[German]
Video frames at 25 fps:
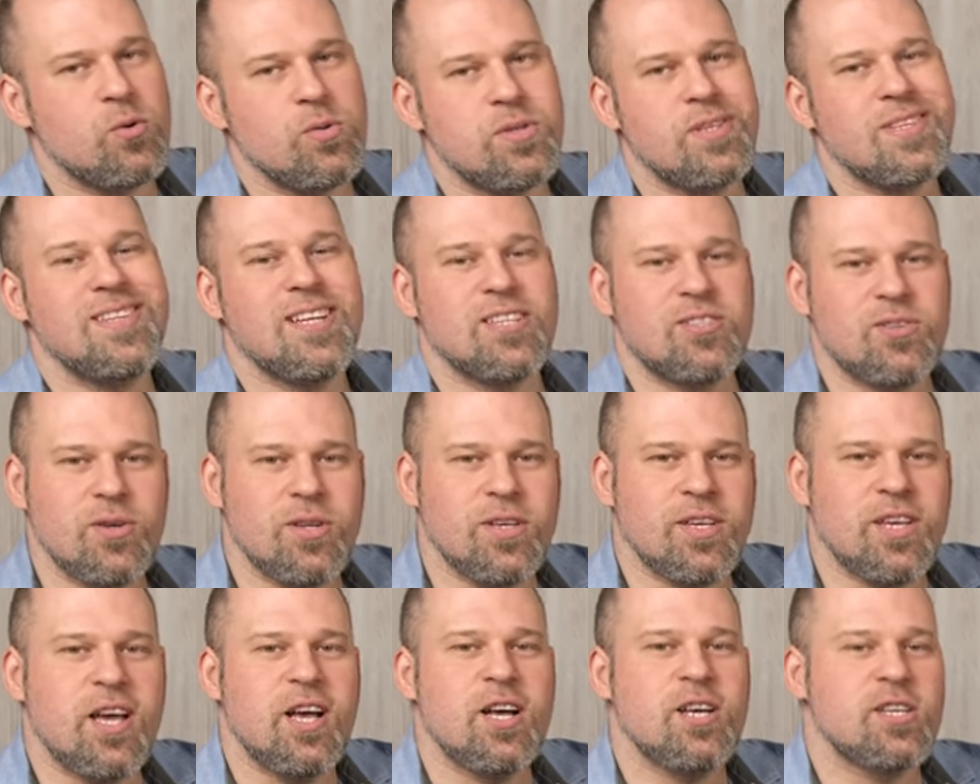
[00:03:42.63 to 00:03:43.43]
Und
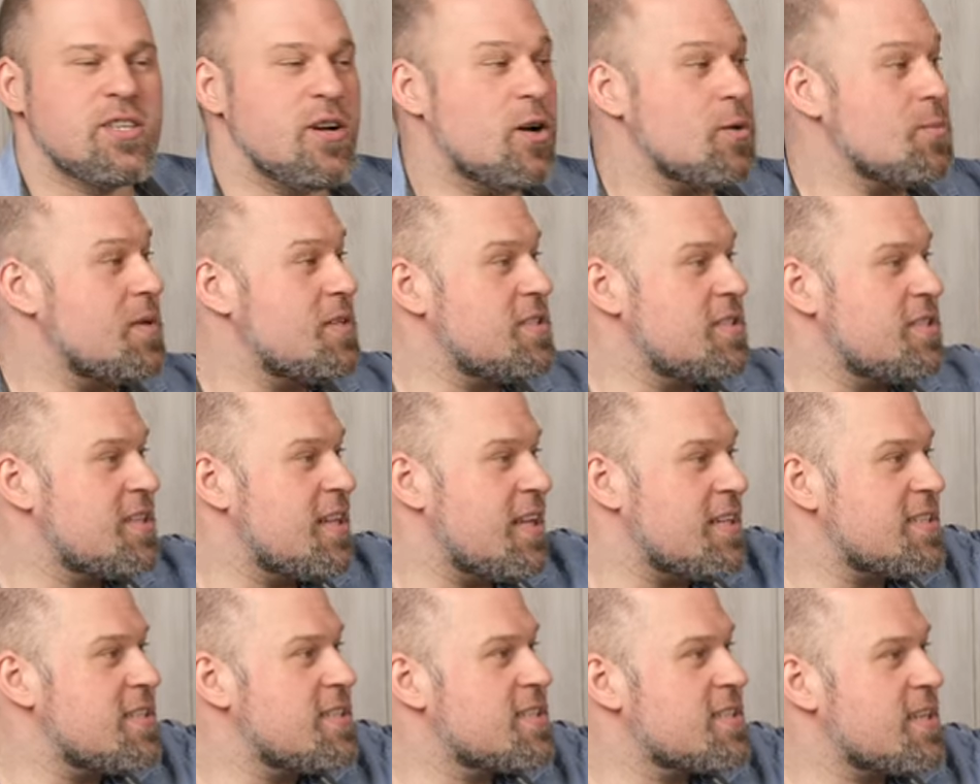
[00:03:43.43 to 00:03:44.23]
natürlich schaut man sich
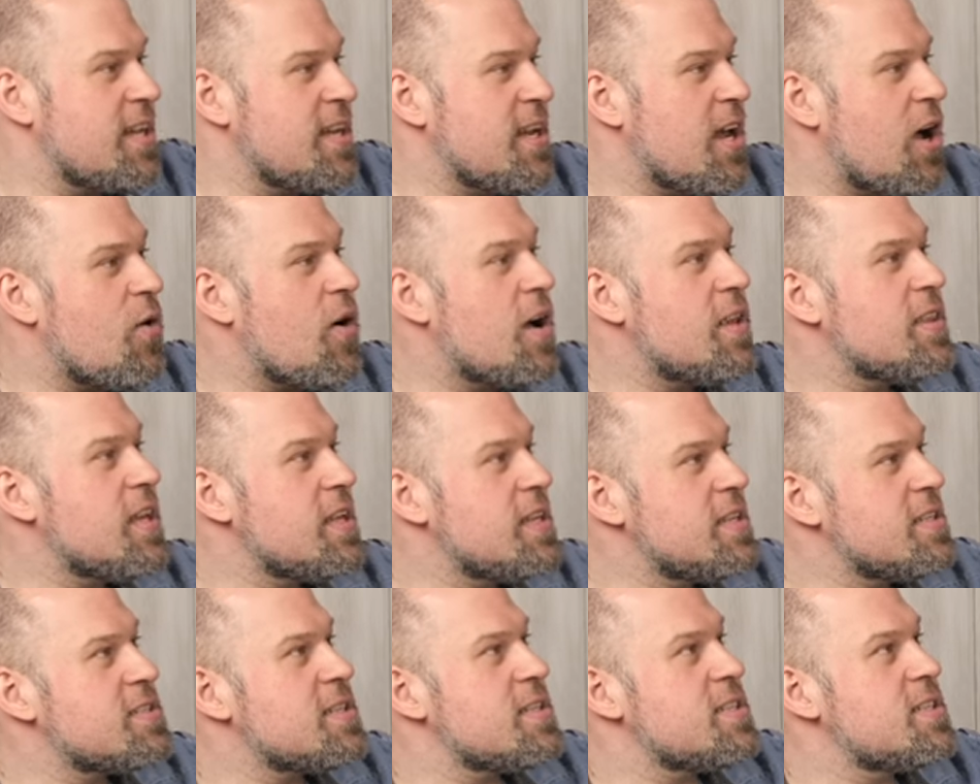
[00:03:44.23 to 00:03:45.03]
das jetzt genau an,
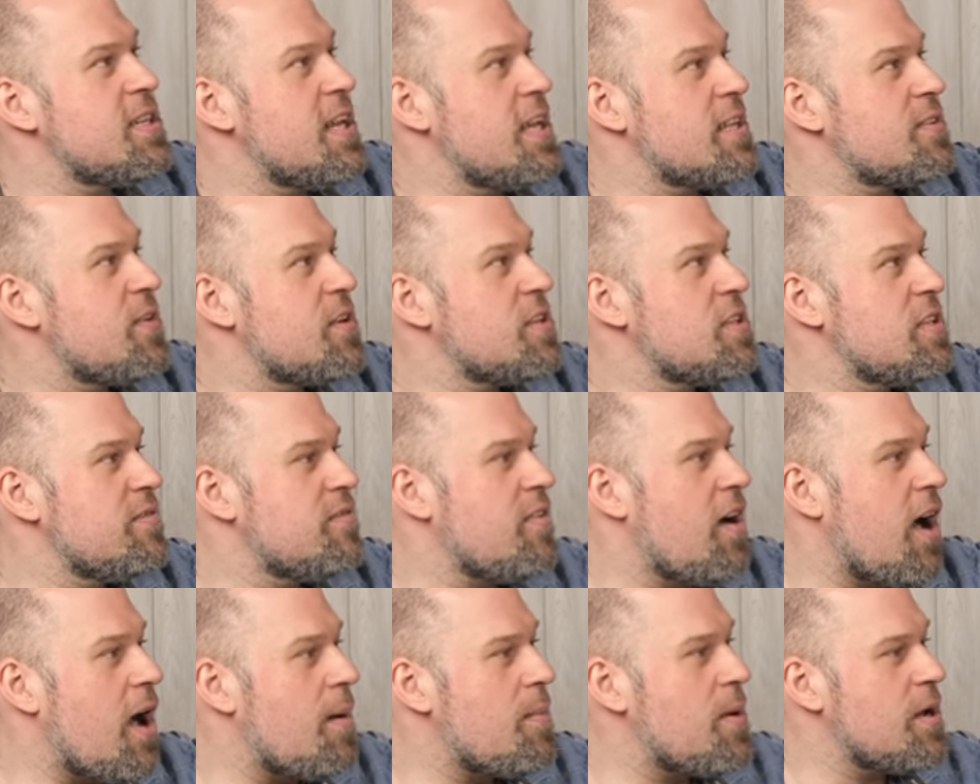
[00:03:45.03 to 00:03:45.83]
dann ist das in etwa die
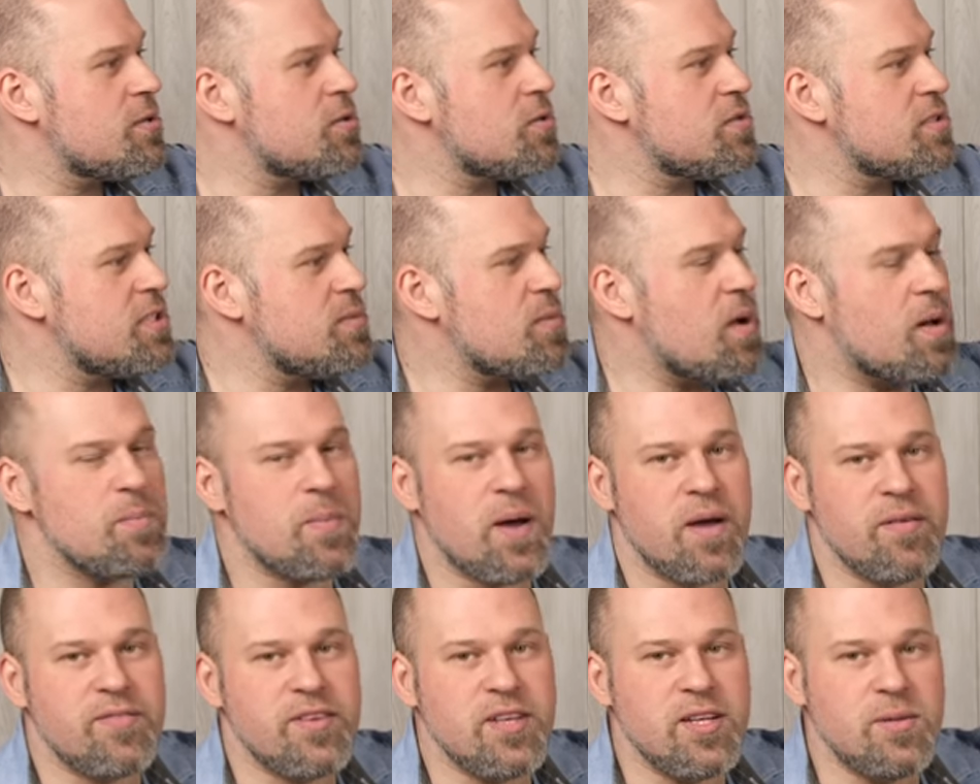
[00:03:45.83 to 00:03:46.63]
Verarbeitung, die man
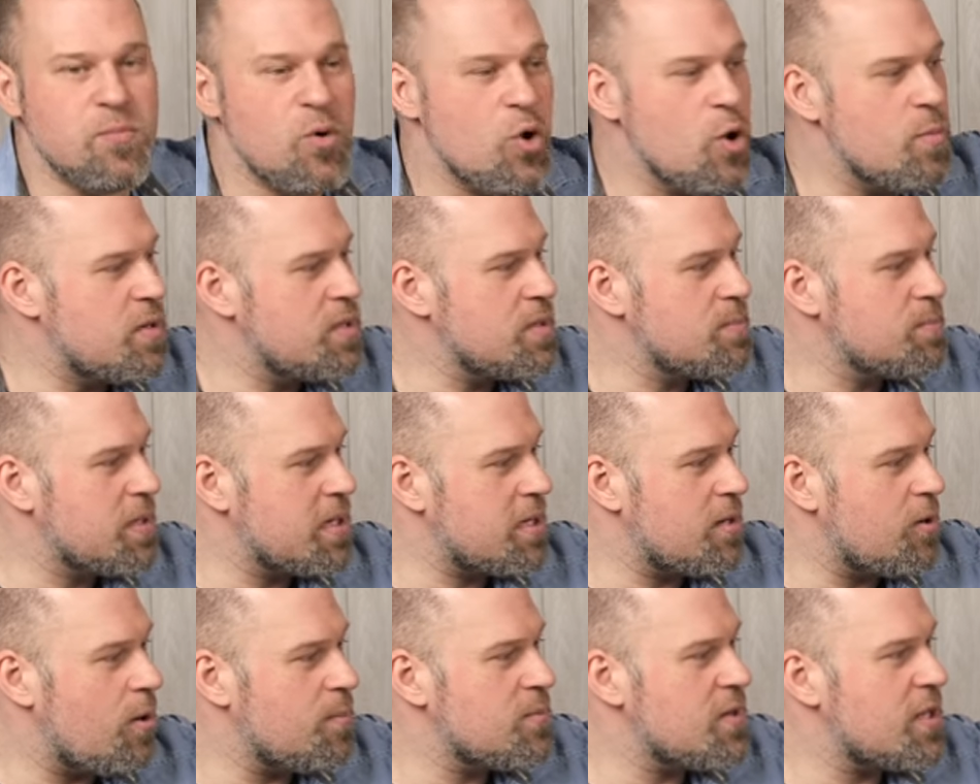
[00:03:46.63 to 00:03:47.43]
bei vielen Möbeln
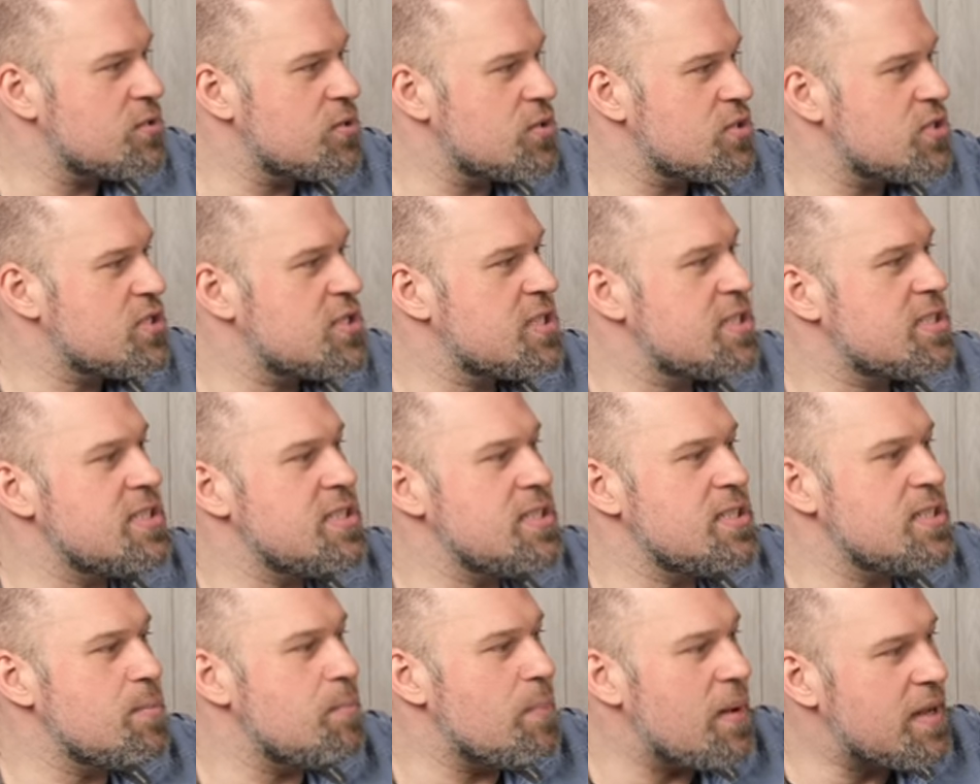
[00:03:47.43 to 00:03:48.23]
bekommt. Also es ist jetzt
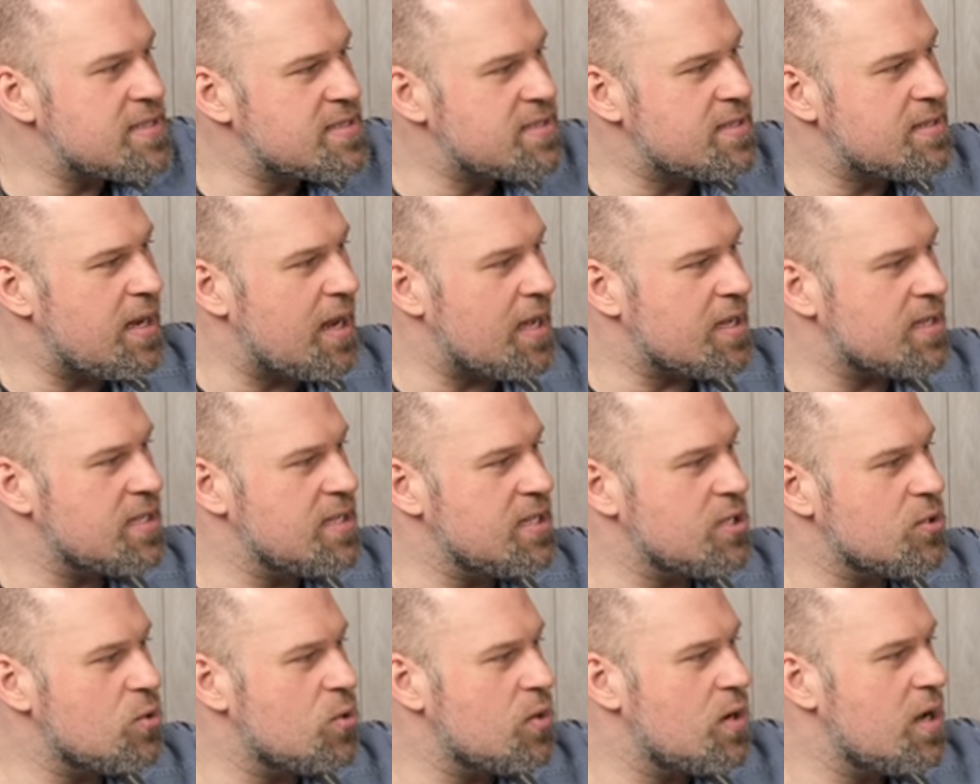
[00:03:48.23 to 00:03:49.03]
nicht die beste
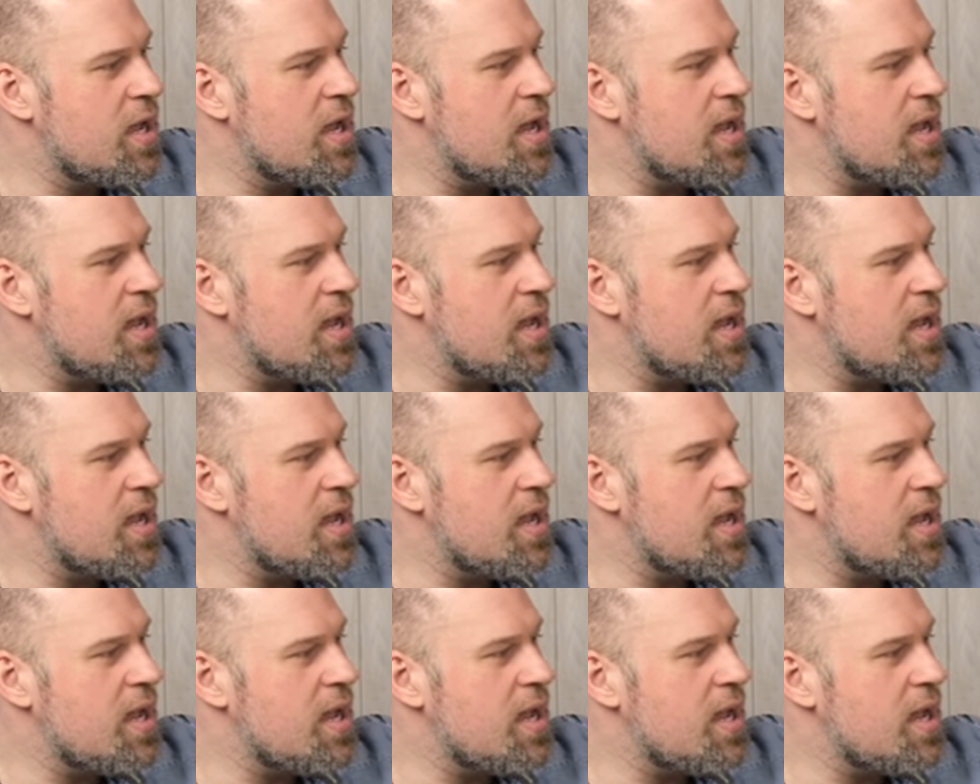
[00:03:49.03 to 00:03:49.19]
Lackierung,